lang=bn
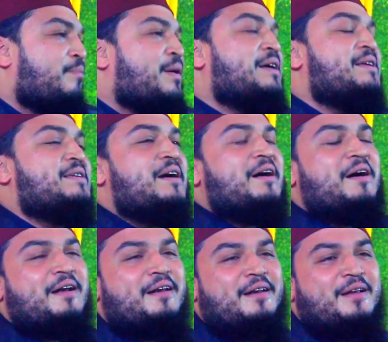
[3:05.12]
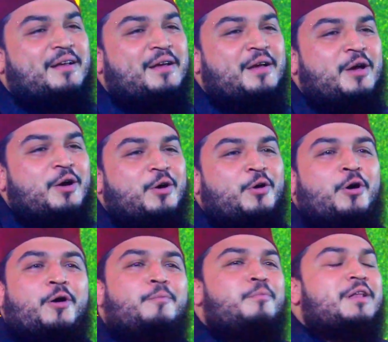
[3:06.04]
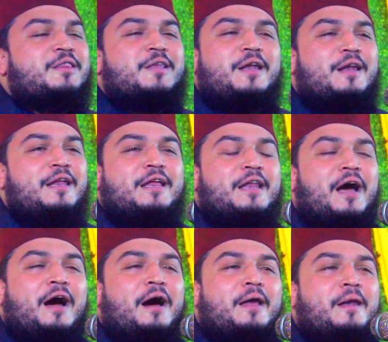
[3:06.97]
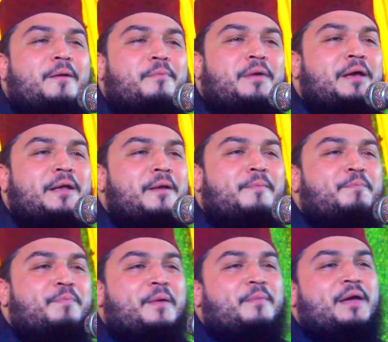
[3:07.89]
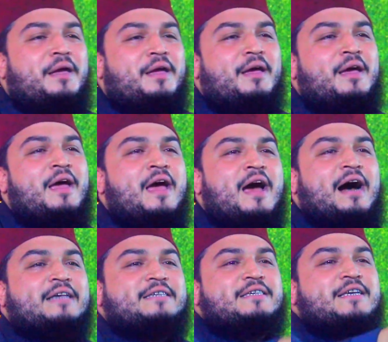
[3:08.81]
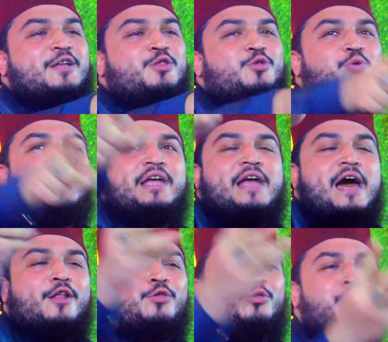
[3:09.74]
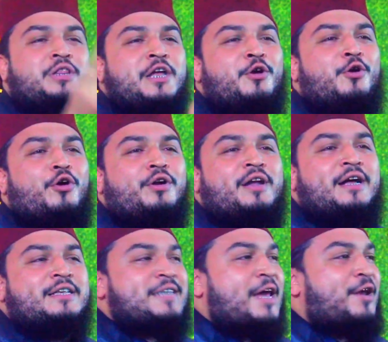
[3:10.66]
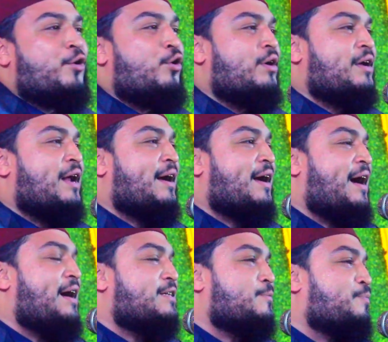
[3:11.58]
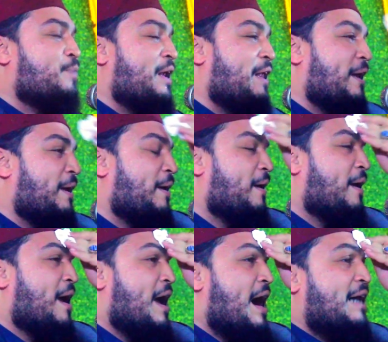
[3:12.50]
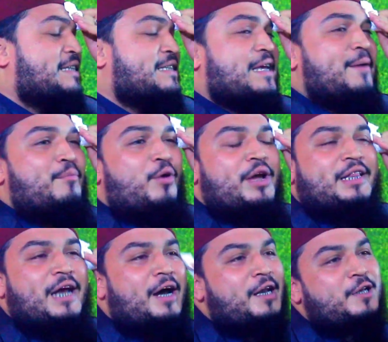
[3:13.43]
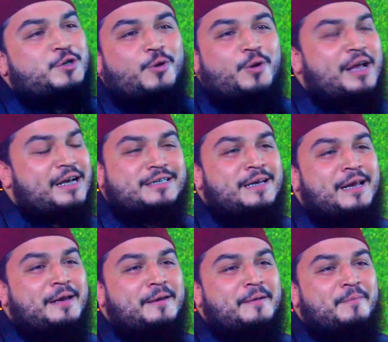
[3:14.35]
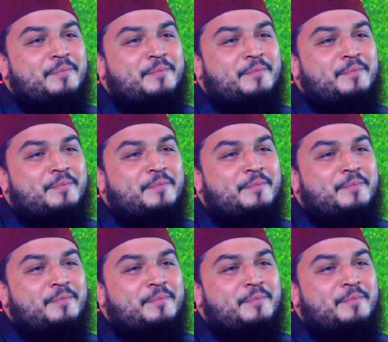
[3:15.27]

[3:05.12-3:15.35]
ভাইজান রহমতাল্লিল আলামিনের প্রেমে আজকে দুনিয়ার দুই তিন ঘন্টা চার ঘন্টা কাজ পেলে আজকে ময়দানে চলে আসলেন